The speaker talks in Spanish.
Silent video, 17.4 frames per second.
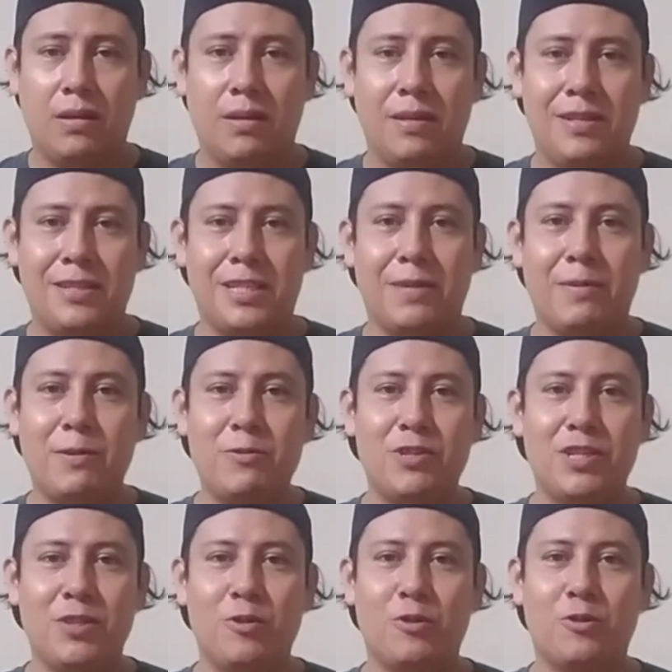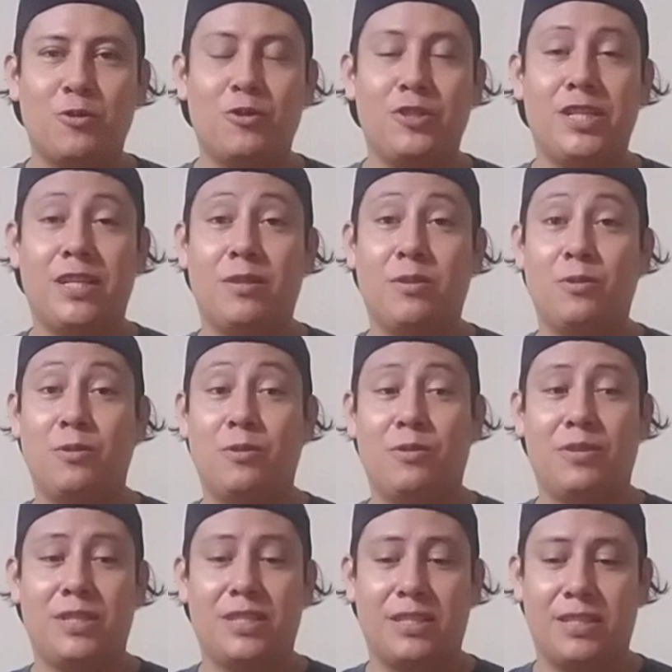Estaba un señor
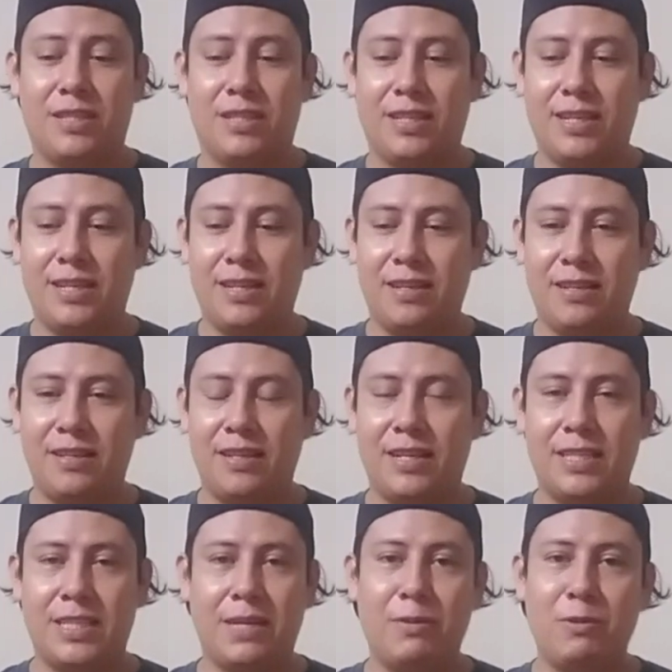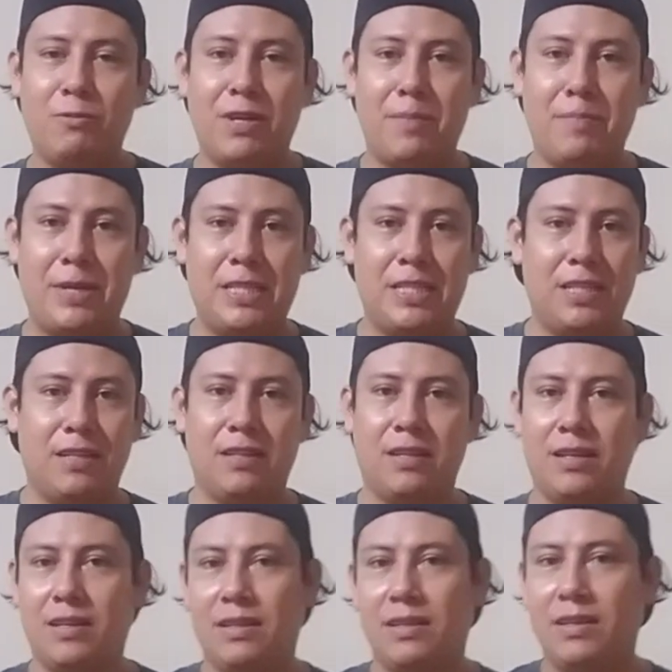soñando que, estaba en una
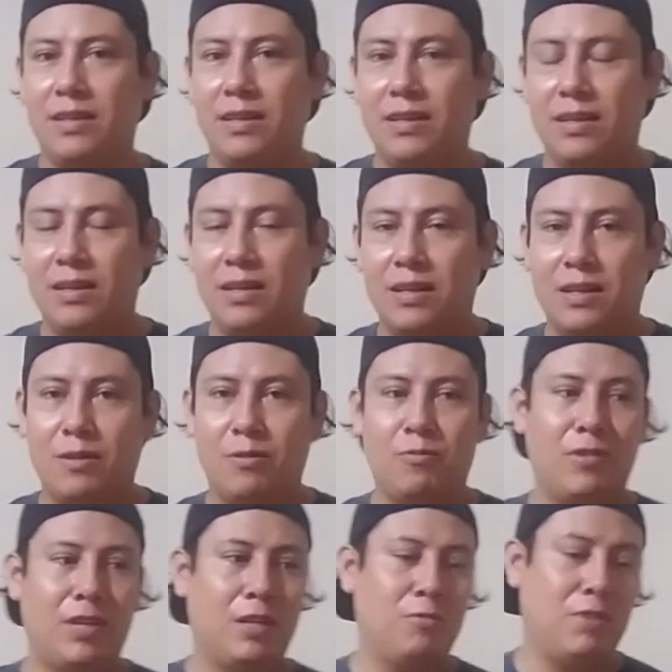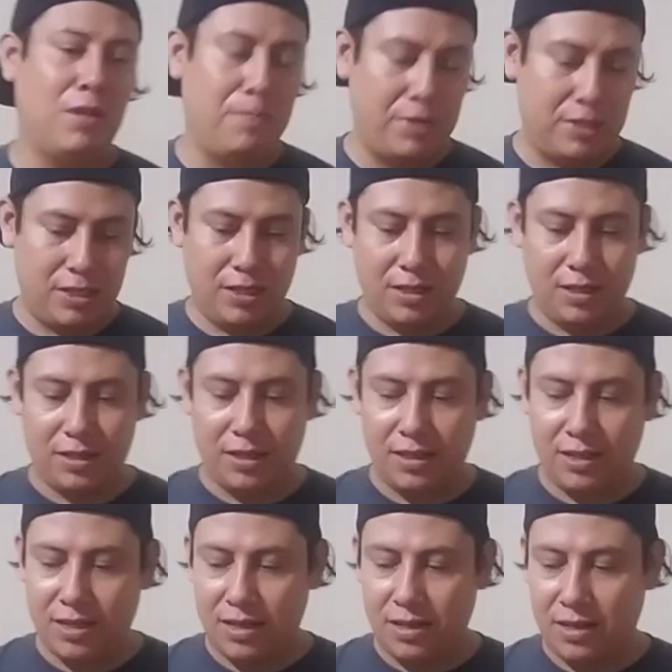mesa, que, en una mesa que
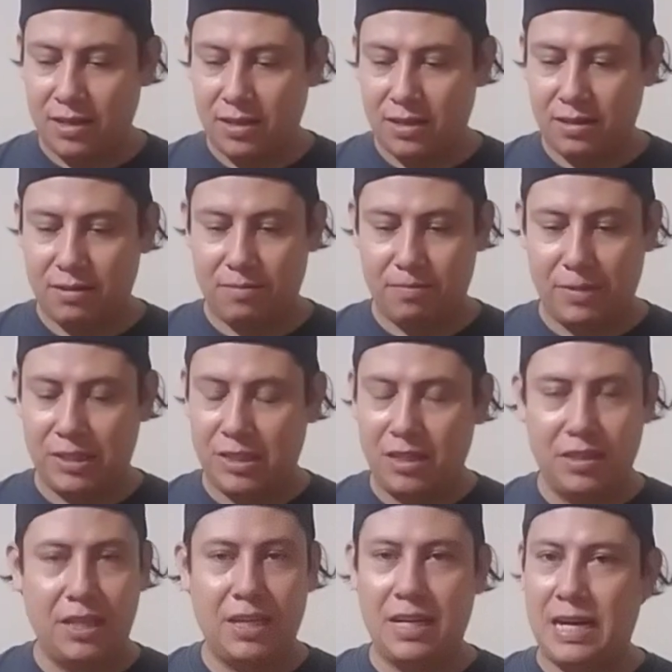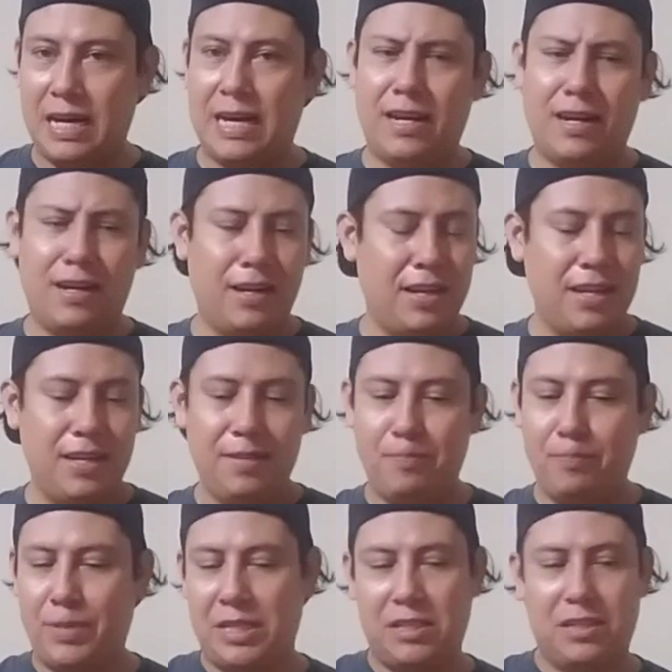tenía bastante carne y
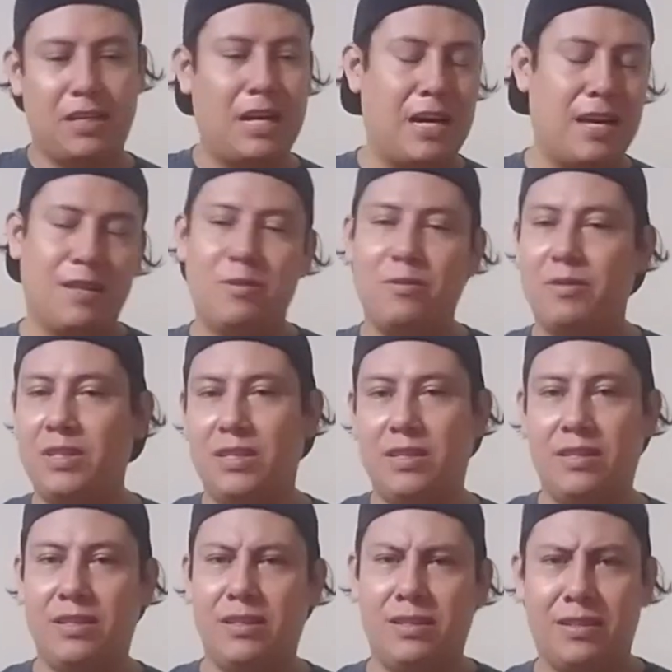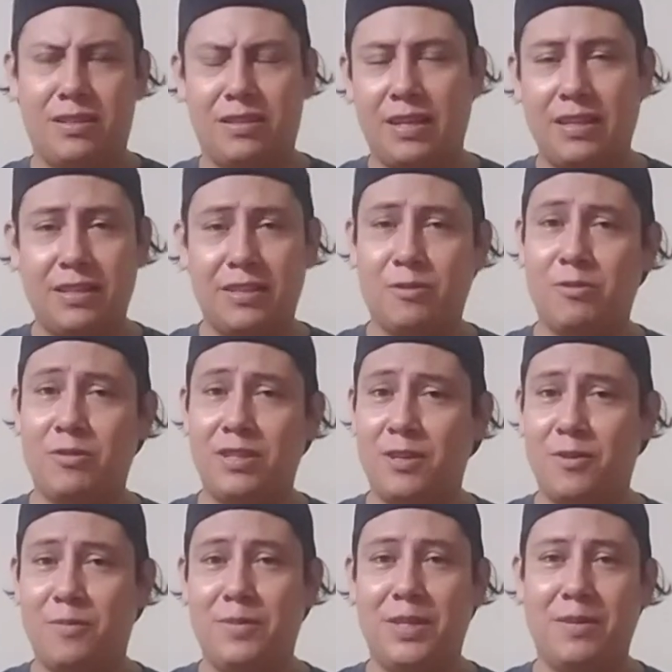pescado y, tantas cosas
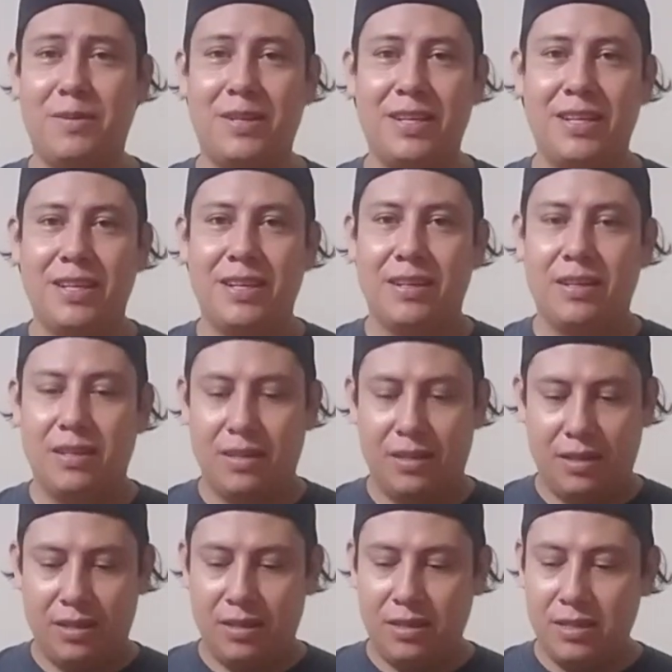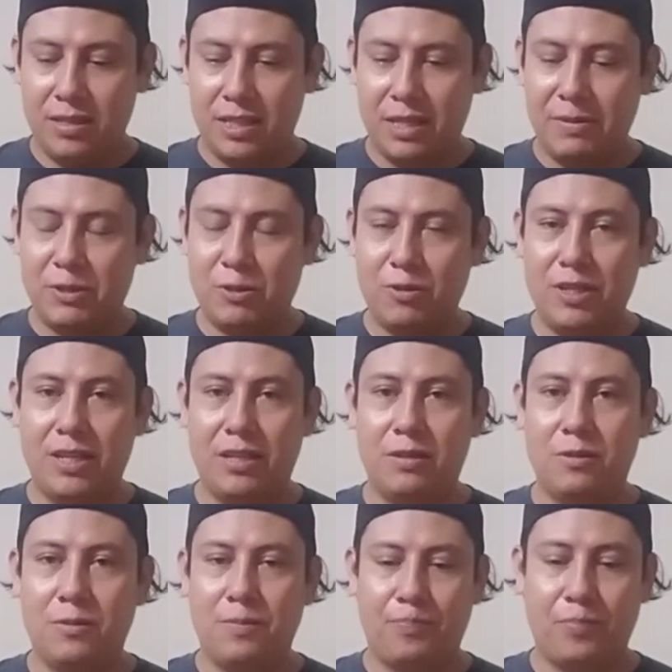de comida, ¿verdad? y estaba
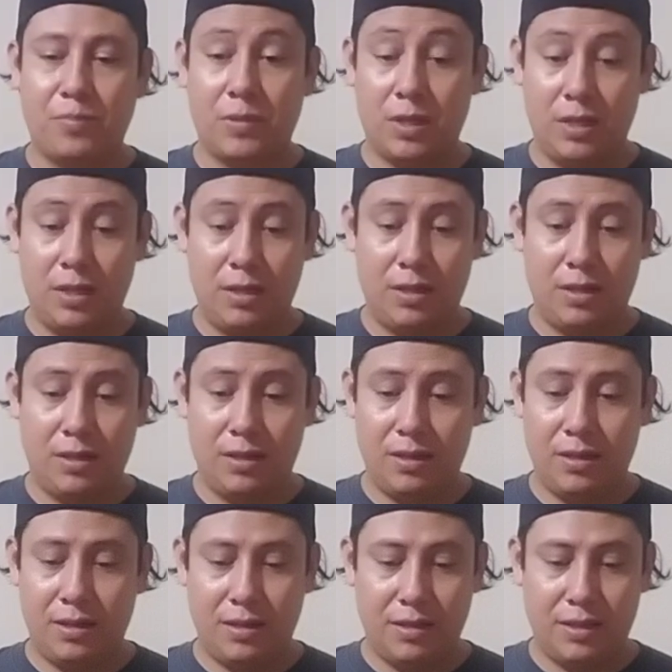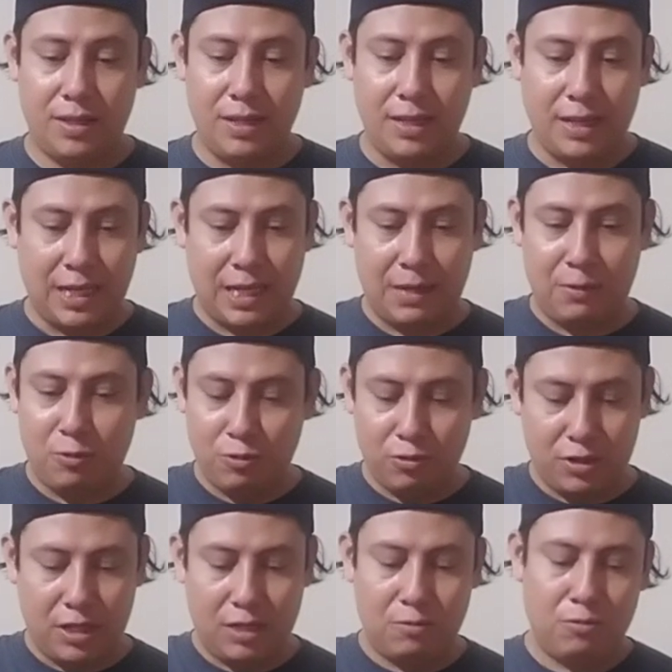soñando que, que agarraba
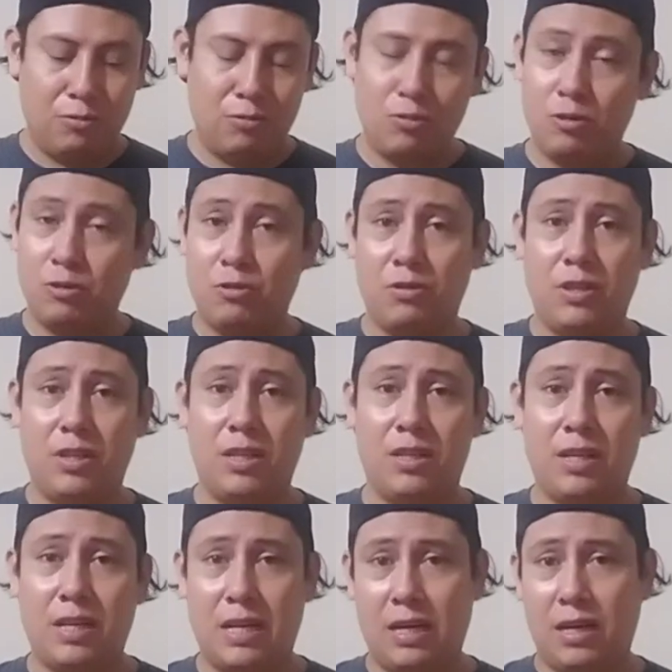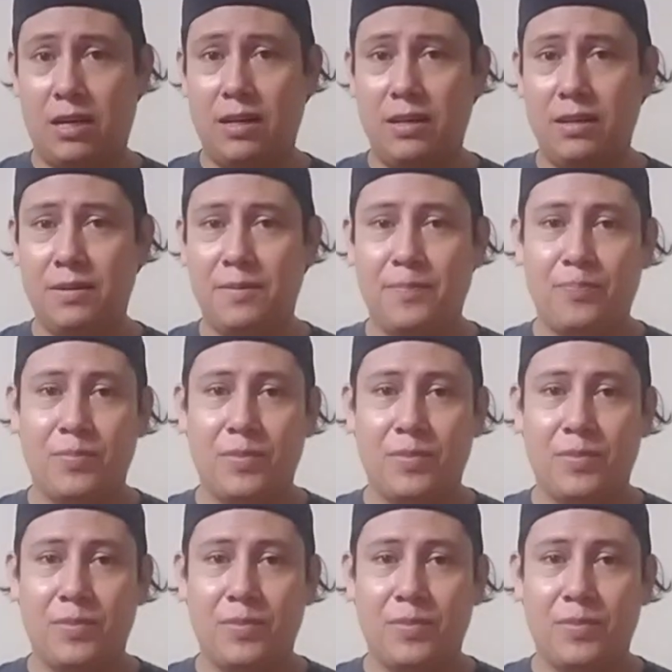un, trozo de carne